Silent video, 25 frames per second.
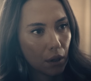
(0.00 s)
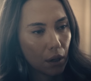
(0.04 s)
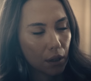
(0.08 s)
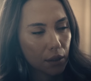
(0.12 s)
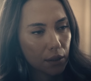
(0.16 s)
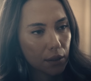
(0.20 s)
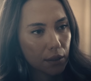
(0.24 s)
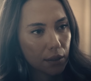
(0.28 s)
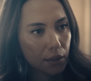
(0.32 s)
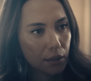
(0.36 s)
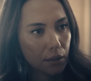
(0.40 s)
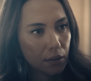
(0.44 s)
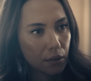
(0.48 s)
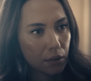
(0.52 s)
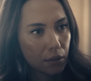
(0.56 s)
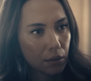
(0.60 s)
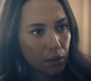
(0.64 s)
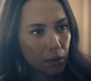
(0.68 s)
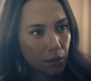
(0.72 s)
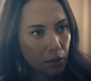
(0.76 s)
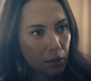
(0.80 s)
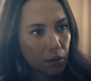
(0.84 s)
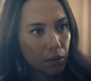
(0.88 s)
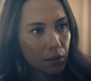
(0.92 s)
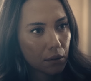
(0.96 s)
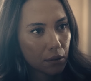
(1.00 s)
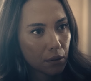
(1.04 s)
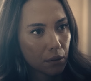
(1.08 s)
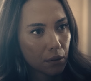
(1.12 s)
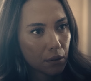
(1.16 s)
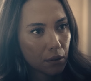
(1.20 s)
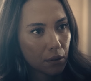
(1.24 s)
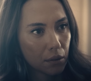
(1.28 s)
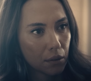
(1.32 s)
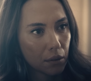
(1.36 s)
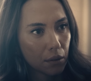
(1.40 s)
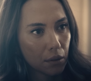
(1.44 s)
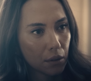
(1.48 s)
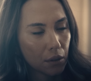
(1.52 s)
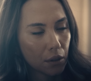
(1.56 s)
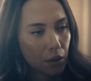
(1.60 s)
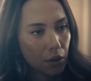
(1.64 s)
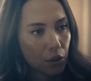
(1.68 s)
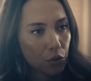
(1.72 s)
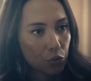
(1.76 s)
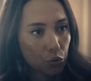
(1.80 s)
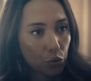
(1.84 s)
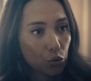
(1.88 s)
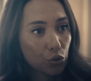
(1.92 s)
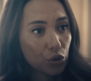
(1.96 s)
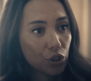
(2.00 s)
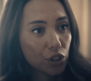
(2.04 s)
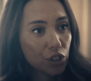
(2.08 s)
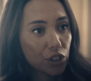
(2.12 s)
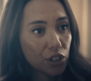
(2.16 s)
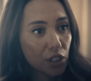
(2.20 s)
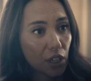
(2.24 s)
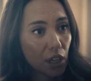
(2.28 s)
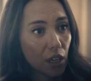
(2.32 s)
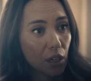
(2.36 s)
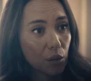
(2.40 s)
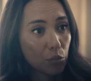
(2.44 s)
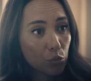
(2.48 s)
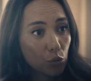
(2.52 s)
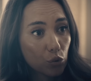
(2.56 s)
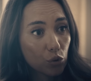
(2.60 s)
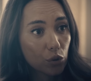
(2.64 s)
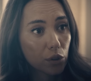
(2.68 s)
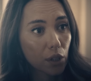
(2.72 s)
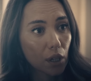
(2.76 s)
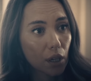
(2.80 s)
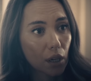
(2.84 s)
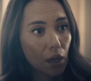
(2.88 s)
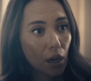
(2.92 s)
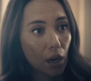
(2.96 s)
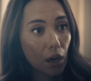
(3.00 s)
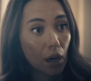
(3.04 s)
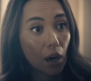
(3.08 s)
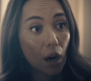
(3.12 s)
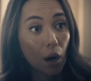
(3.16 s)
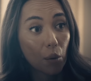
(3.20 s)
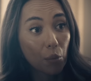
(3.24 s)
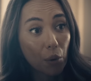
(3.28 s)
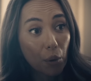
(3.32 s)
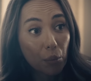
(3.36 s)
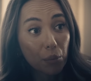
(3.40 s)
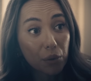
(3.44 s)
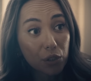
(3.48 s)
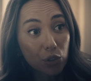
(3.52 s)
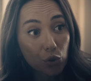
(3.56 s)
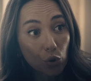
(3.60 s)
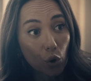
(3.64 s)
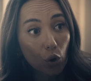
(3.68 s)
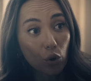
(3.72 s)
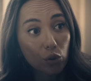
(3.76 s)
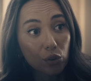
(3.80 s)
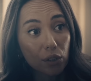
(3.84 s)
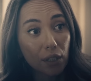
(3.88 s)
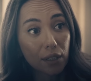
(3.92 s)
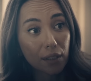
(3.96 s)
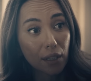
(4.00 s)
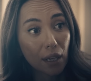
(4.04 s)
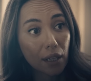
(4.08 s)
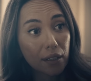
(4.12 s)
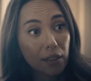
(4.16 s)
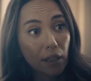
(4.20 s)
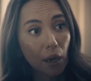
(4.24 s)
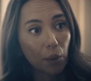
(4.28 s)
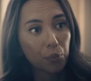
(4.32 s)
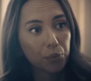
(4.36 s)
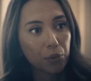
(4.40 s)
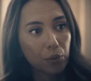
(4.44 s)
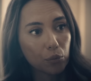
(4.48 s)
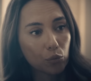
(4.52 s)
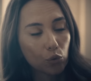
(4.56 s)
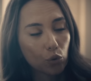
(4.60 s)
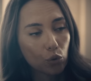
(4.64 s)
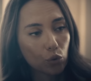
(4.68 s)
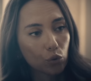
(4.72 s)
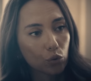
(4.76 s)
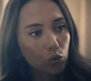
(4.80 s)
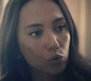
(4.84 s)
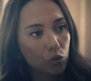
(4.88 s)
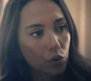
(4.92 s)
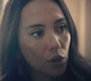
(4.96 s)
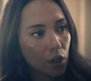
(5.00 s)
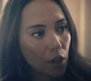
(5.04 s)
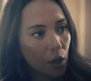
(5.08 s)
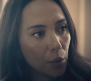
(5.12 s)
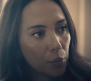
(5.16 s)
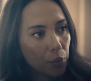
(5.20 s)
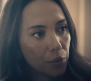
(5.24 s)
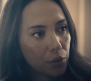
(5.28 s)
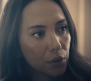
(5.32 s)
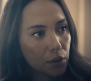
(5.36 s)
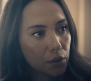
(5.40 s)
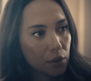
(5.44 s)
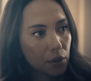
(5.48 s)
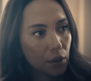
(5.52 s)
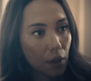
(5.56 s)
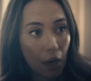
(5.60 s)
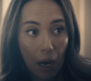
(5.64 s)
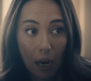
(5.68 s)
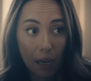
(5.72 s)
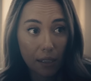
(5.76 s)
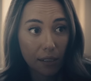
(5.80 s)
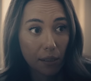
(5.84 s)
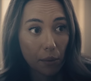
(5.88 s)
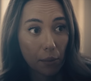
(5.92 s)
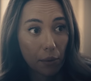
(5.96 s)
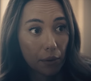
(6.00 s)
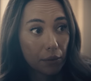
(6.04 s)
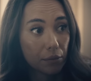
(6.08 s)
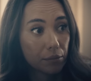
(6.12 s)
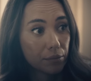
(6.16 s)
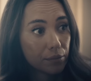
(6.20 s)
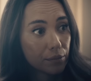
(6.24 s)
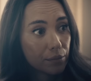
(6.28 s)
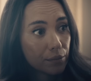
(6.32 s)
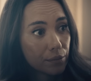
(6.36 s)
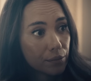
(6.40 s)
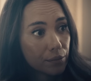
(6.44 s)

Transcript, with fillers: Haklısın. Suç işleyen mutlaka ama bir sor neden yaptım duygusuna kapılır. Her zaman.